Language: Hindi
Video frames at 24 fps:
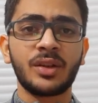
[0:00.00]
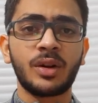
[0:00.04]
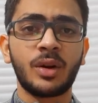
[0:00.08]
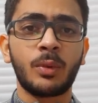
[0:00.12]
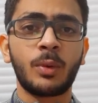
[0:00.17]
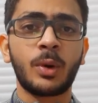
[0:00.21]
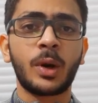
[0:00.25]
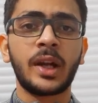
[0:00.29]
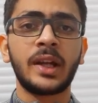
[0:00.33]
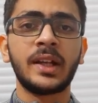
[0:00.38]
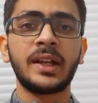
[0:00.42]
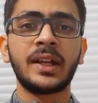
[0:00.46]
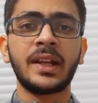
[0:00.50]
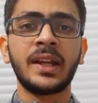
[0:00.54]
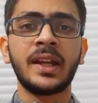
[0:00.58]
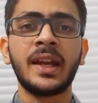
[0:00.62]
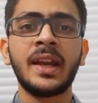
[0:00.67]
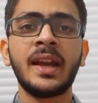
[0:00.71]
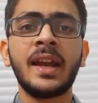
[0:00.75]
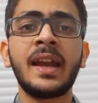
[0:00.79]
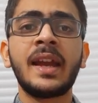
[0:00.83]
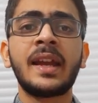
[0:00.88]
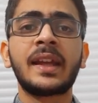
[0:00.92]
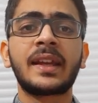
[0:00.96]
को अवॉइड करें
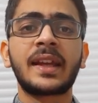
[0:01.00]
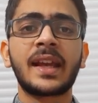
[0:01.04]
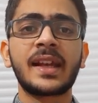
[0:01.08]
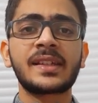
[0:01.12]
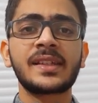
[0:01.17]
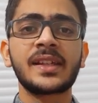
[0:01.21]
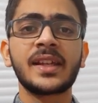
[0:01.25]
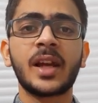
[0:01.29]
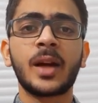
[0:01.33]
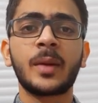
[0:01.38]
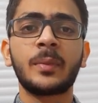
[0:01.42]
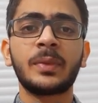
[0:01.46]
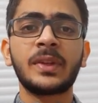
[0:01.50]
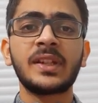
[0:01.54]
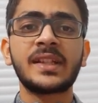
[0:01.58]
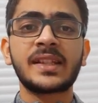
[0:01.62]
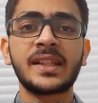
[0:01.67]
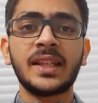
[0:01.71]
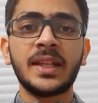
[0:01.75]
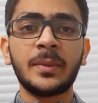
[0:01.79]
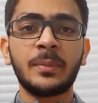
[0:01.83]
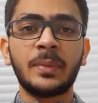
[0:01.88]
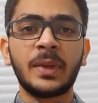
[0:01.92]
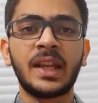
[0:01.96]
कैसे अपनी
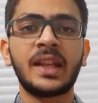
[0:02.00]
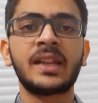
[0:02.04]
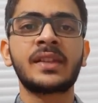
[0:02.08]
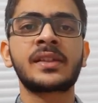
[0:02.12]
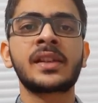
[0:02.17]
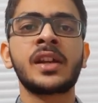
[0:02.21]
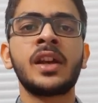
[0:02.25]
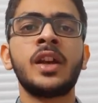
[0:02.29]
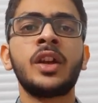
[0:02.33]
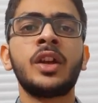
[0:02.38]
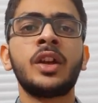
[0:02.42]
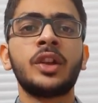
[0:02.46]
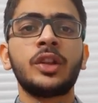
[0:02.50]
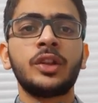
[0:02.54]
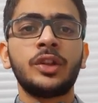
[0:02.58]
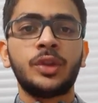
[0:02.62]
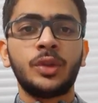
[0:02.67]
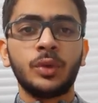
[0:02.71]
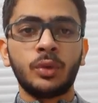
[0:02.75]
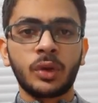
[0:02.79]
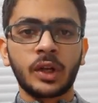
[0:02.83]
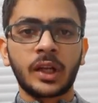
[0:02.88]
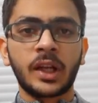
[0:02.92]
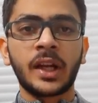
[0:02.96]
स्लीपीनेस
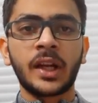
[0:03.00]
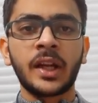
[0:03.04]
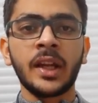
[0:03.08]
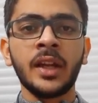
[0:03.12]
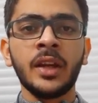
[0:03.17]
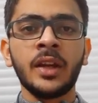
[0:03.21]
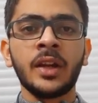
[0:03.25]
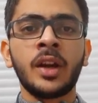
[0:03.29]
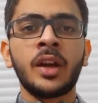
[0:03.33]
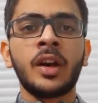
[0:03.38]
दूर करें